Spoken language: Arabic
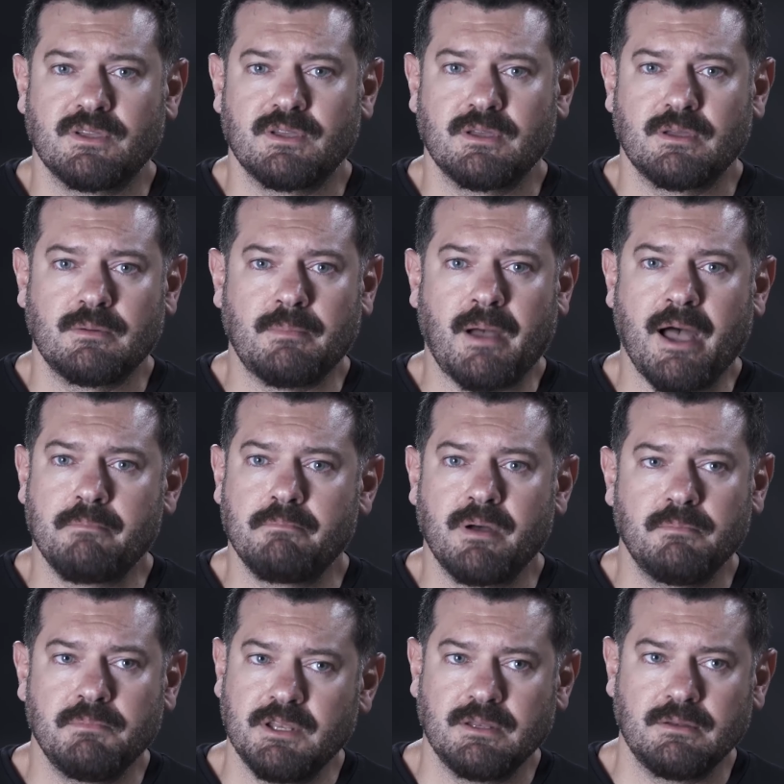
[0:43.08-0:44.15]
آه،
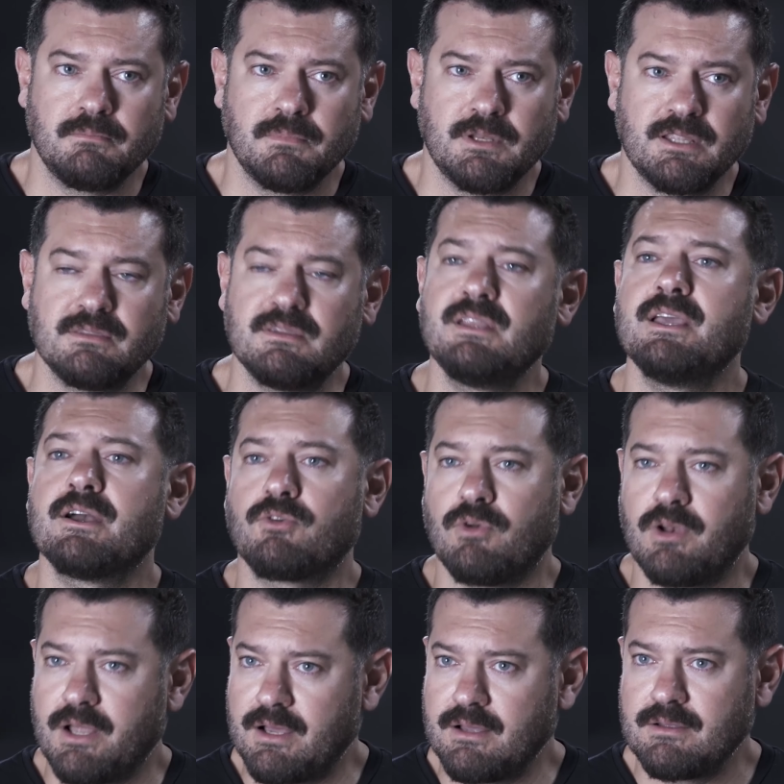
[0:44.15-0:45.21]
محبه من من الدنيا
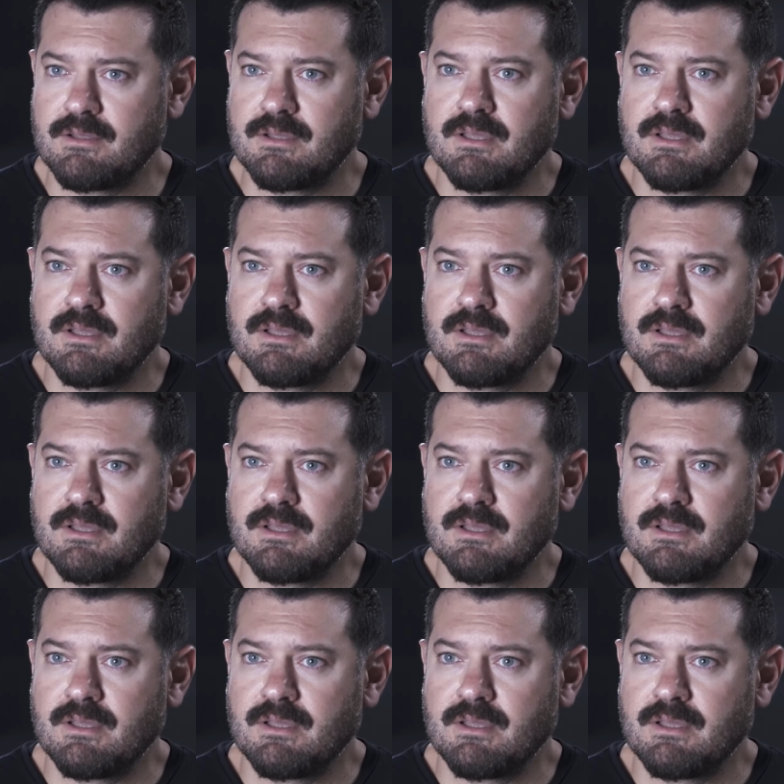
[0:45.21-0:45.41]
كلها